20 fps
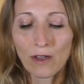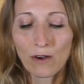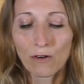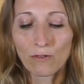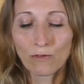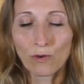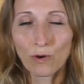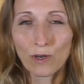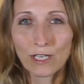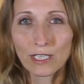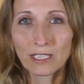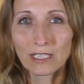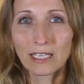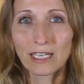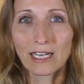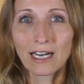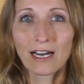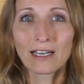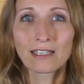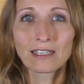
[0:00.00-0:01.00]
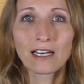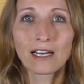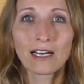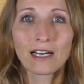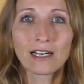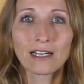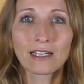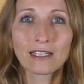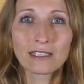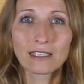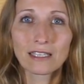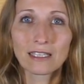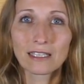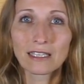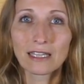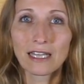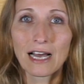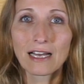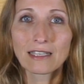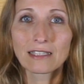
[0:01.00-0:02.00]
Feuchtigkeit äh,
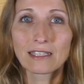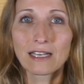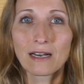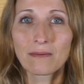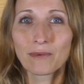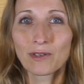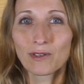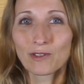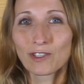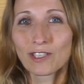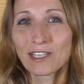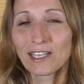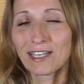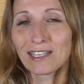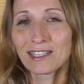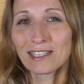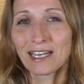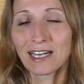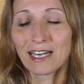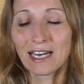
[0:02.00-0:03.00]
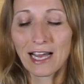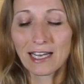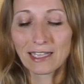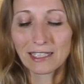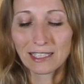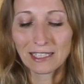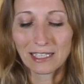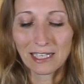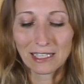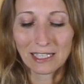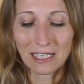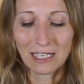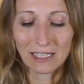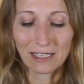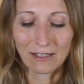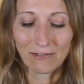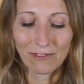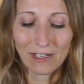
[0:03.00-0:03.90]
langsam und sicher die kleinen Sättlinge.